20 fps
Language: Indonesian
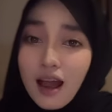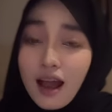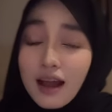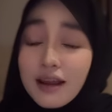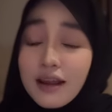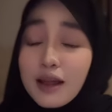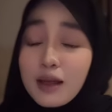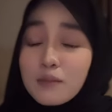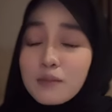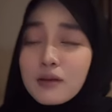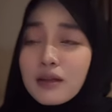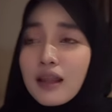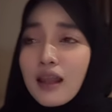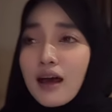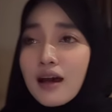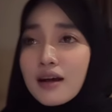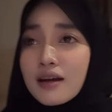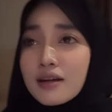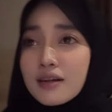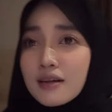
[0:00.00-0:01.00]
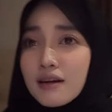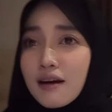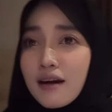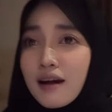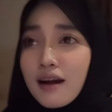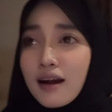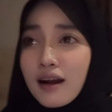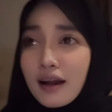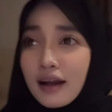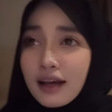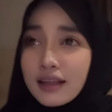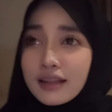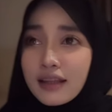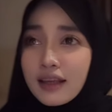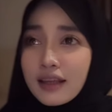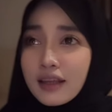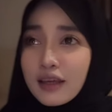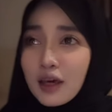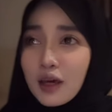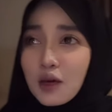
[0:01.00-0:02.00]
Ada yang bilang uh,
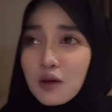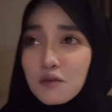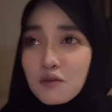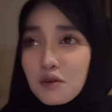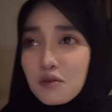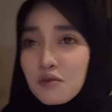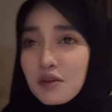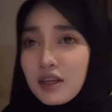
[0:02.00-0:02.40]
katanya VV